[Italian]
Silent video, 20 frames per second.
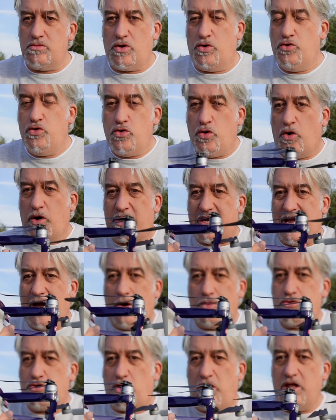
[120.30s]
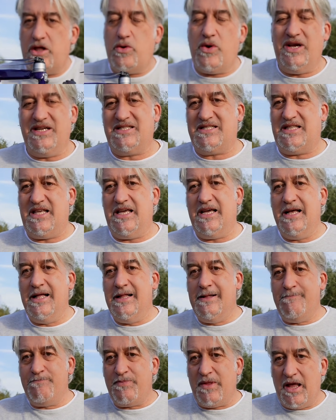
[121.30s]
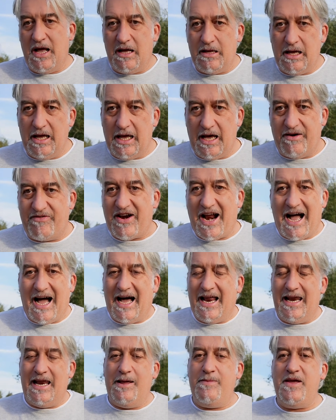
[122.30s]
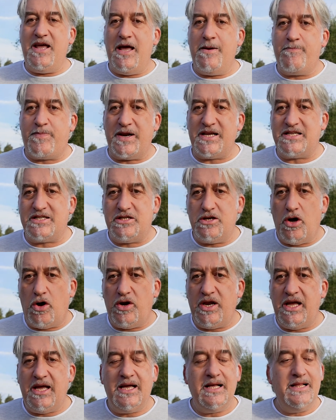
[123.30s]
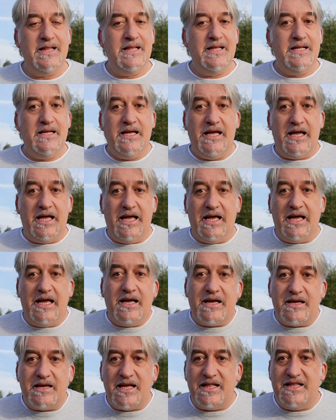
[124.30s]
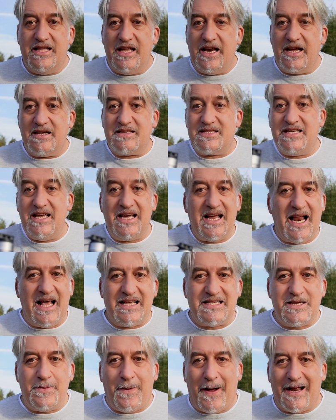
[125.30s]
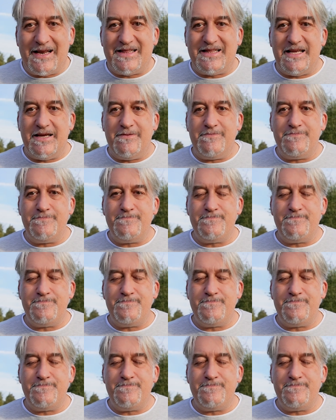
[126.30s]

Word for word: ognuno che ha un drone di questi eh, avrà le mie impressioni e che dire, sigla e si parte!